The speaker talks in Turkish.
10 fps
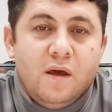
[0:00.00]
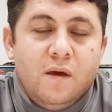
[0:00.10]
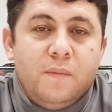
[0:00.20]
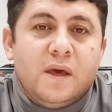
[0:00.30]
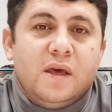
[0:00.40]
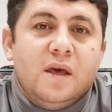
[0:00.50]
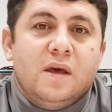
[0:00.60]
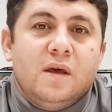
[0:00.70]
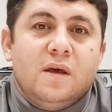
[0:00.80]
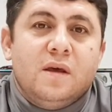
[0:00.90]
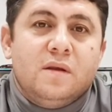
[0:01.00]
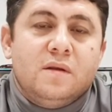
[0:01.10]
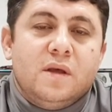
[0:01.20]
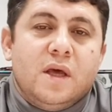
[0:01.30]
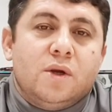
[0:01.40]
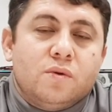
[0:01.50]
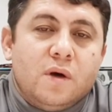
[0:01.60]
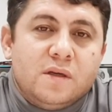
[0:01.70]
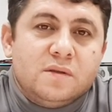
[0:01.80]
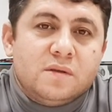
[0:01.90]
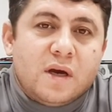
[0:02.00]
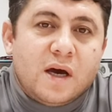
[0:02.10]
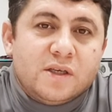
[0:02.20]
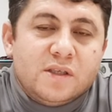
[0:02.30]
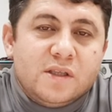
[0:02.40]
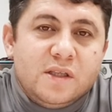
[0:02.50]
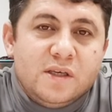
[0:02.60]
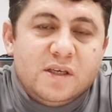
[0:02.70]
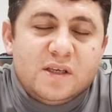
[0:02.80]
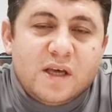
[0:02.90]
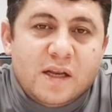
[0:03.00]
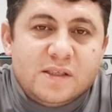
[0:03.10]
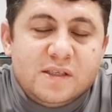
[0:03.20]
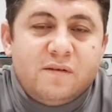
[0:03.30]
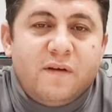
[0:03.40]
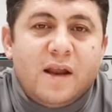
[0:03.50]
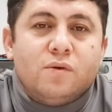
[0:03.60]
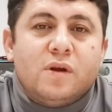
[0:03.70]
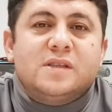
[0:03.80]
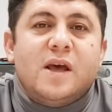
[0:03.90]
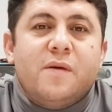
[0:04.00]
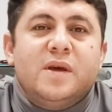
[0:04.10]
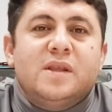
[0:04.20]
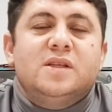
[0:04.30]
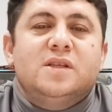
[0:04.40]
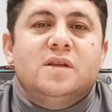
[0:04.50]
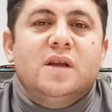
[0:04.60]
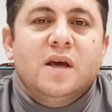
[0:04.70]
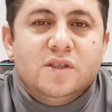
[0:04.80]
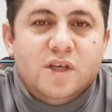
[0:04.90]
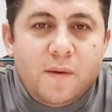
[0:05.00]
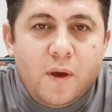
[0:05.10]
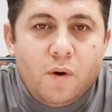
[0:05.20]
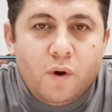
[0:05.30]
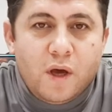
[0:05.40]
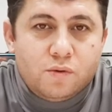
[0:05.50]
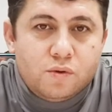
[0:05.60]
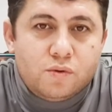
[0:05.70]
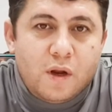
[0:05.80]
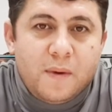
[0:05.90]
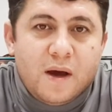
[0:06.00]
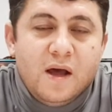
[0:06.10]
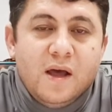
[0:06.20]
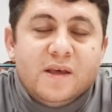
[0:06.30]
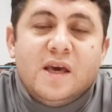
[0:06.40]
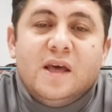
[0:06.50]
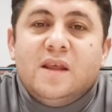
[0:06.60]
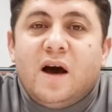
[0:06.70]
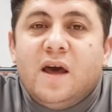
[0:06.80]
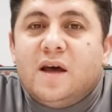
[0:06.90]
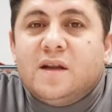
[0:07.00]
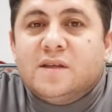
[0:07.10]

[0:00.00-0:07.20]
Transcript: Peki Erdoğan'ın karşıtlığı yani sırf Erdoğan'ı sevmediğin için CHP'ye oy atıyorsun ama kendi ayağına